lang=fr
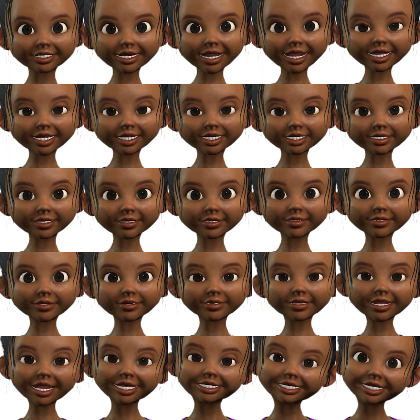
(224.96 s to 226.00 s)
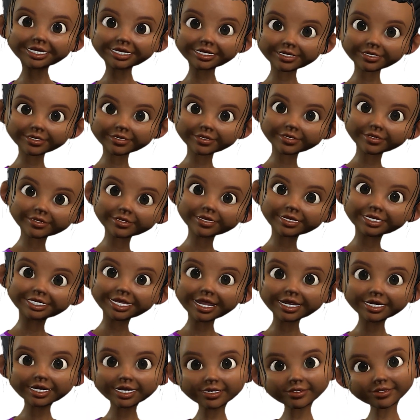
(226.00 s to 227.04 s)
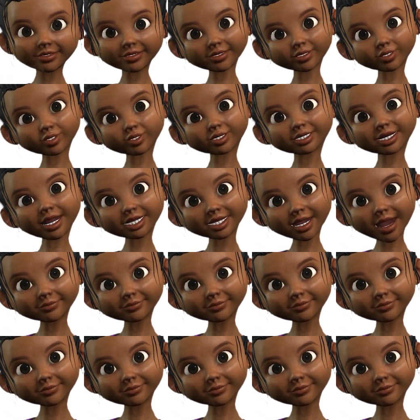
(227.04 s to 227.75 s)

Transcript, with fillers: la reine, qui vit 4 ou 5